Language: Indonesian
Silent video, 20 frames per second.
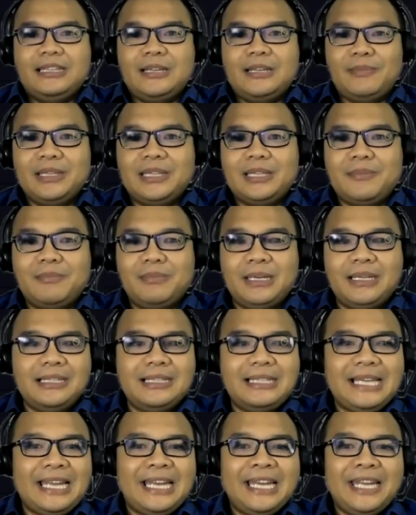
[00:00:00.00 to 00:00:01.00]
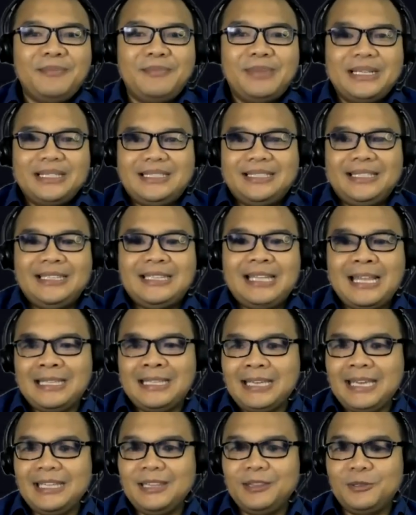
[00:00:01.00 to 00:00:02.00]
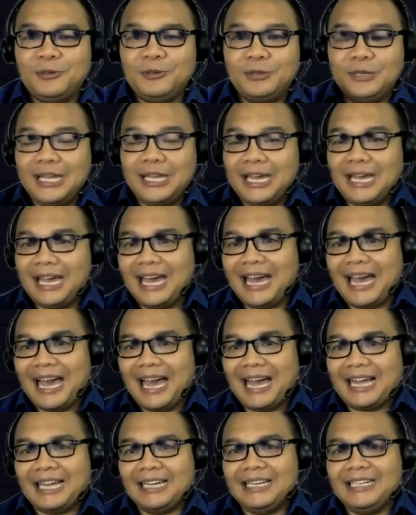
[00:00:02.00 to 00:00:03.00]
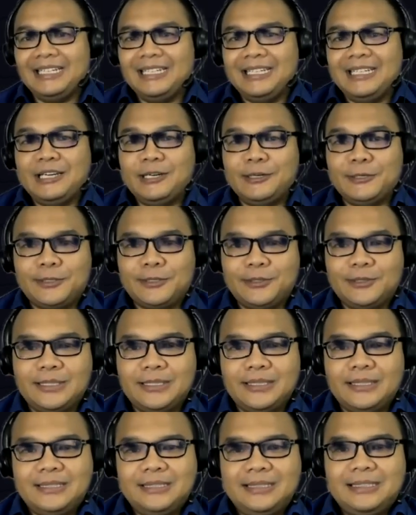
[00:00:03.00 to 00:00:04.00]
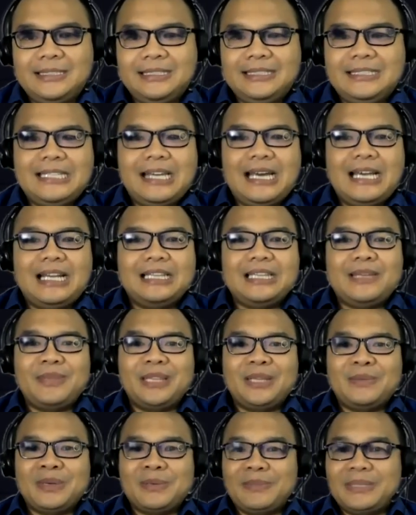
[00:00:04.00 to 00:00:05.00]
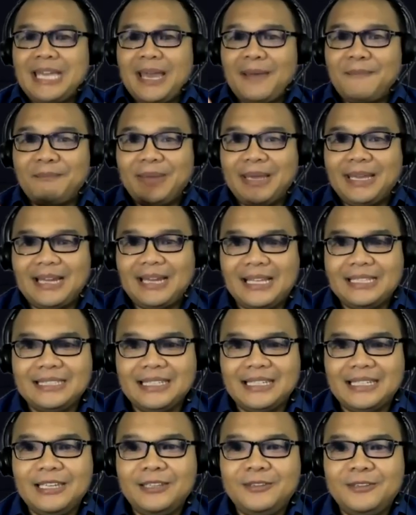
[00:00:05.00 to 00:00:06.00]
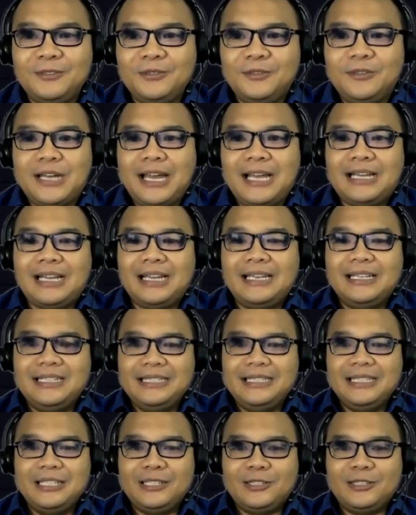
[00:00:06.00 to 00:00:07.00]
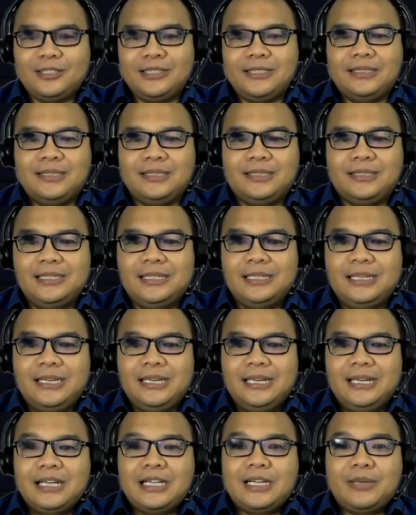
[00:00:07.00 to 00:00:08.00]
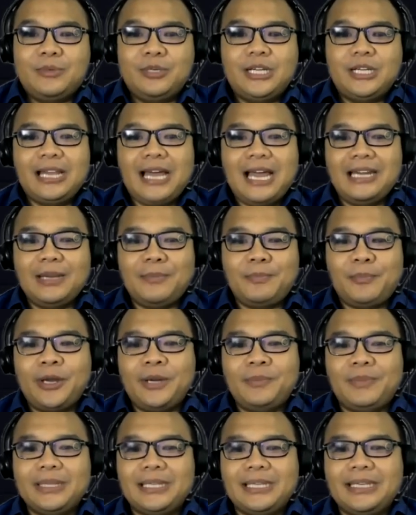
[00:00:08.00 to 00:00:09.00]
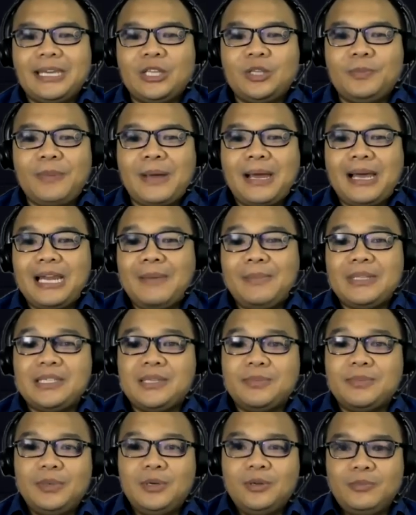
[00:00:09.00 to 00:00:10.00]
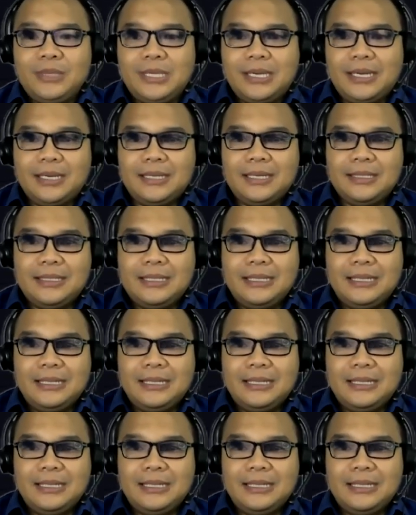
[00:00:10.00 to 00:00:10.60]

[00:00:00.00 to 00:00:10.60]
teman-teman teknik berceritanya itu akan di Cara teman-teman menyampaikannya itu juga akan di Kemudian ada poin penting yaitu pengalaman sebelumnya.